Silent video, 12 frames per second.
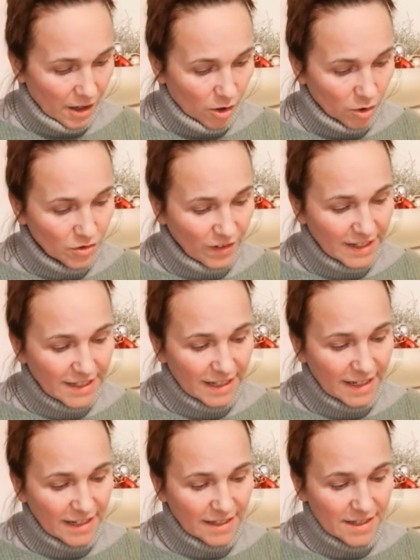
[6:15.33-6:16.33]
Und weiter
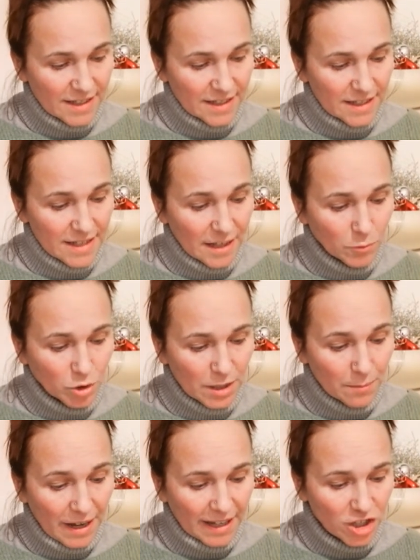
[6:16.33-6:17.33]
ging es, das Lamm und die
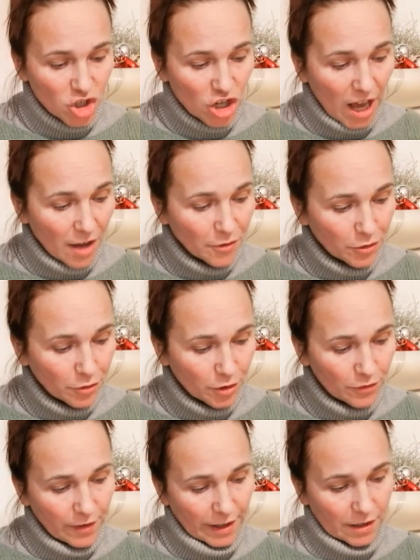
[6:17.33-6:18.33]
beiden Schafe
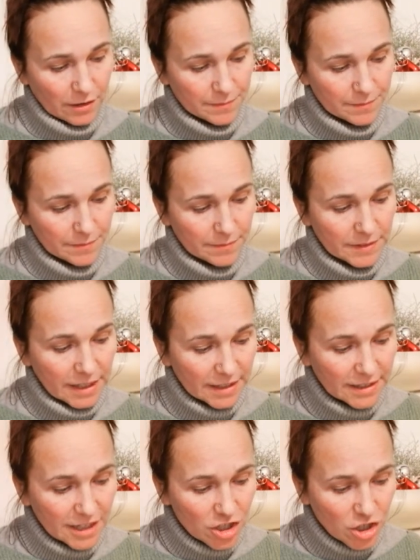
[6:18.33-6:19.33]
von weg,
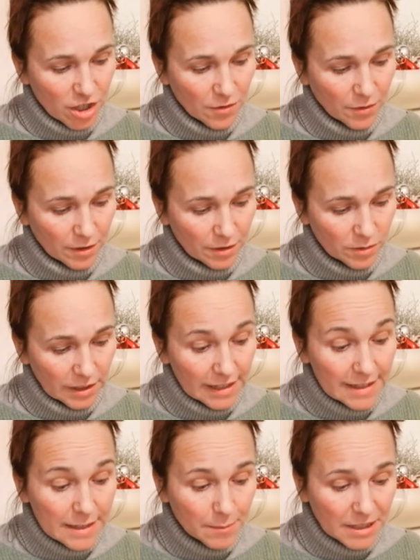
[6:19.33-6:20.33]
dann der Schäfer und
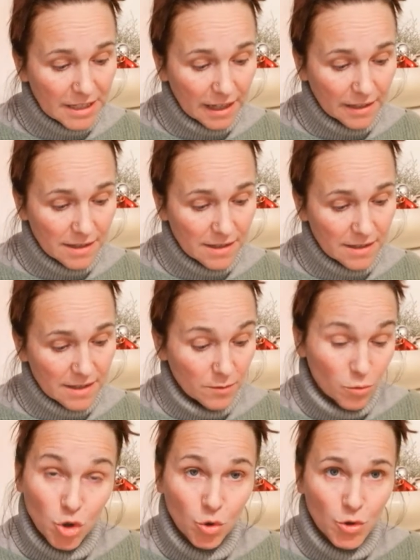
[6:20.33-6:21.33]
Elisabeth Hansen,
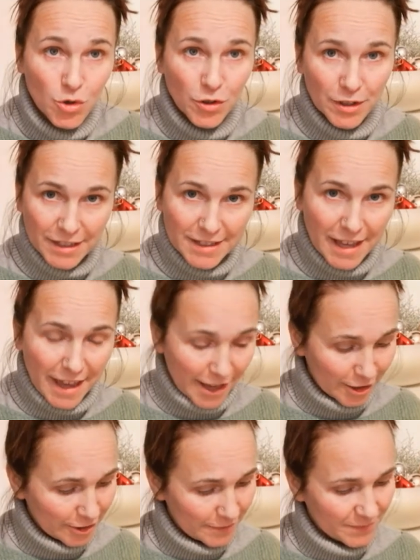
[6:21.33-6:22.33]
zum Schluss der
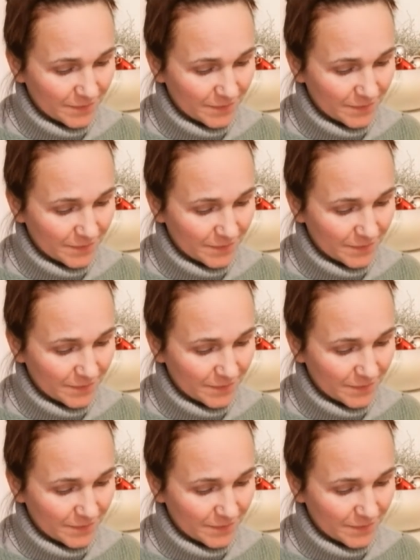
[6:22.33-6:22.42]
Engel.